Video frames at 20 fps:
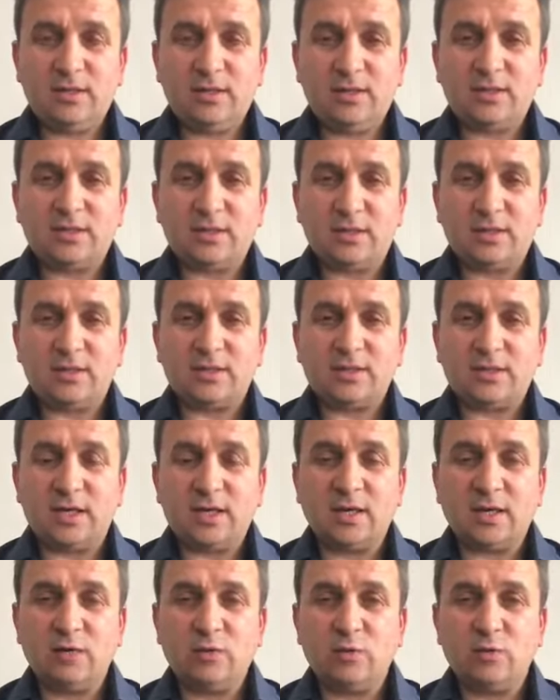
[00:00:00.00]
insana
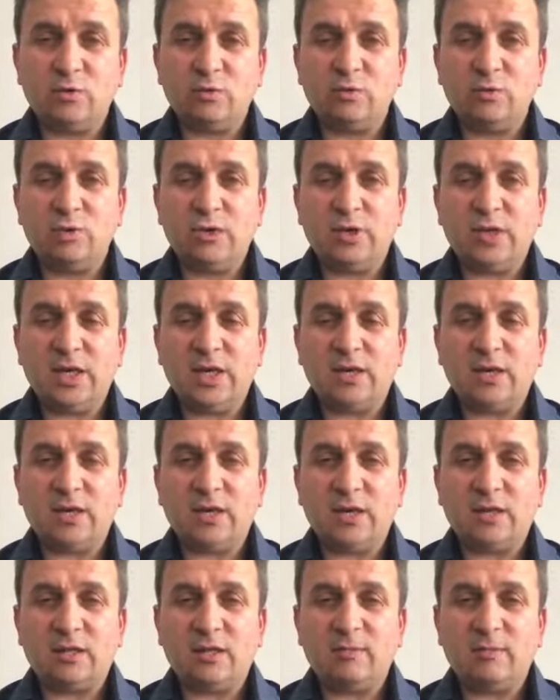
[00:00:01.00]
saygı yükümlülüğünü
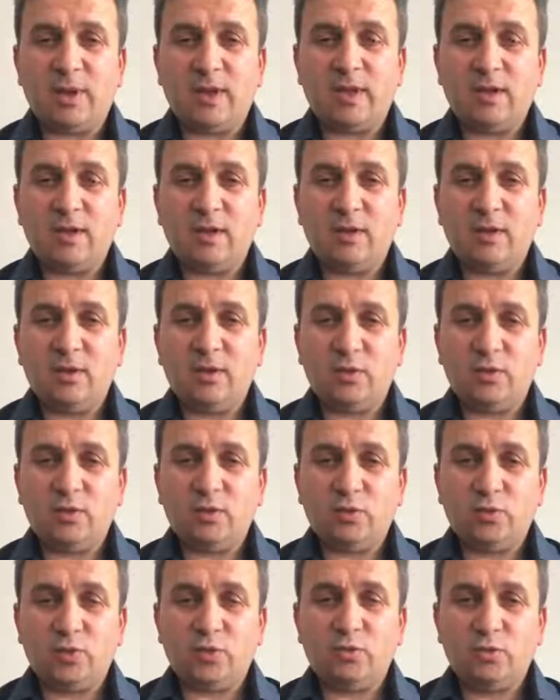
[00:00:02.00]
yerine getirmek
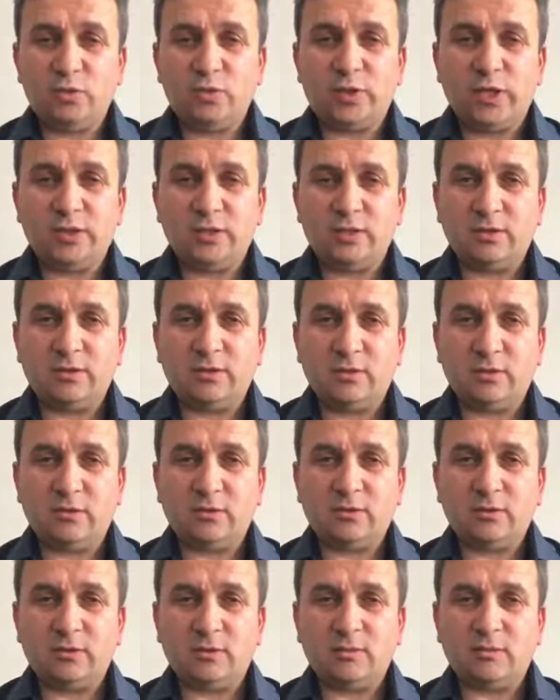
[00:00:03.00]
durumundadır diyor.
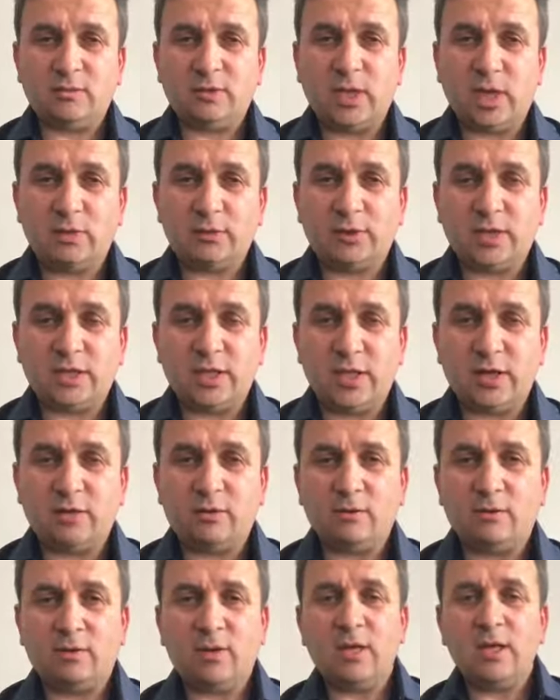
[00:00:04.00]
Taahhüt eder
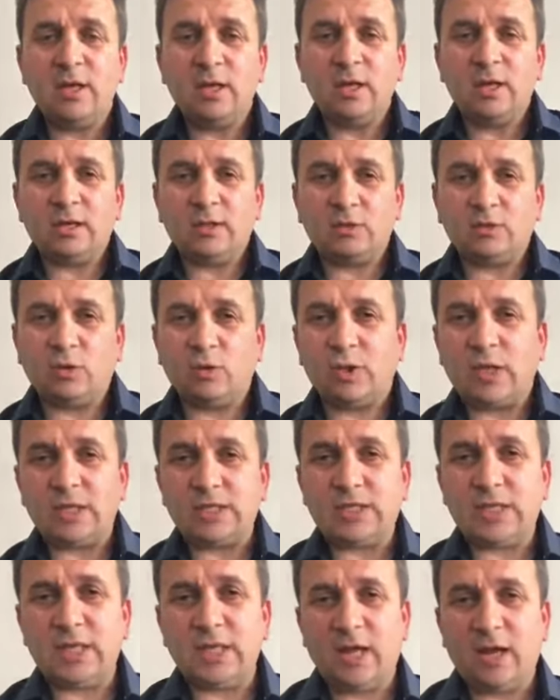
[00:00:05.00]
diyor.
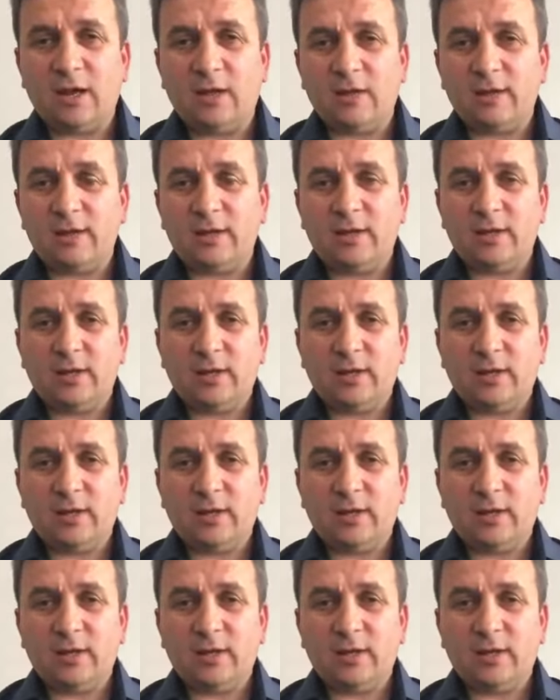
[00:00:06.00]
Dolayısıyla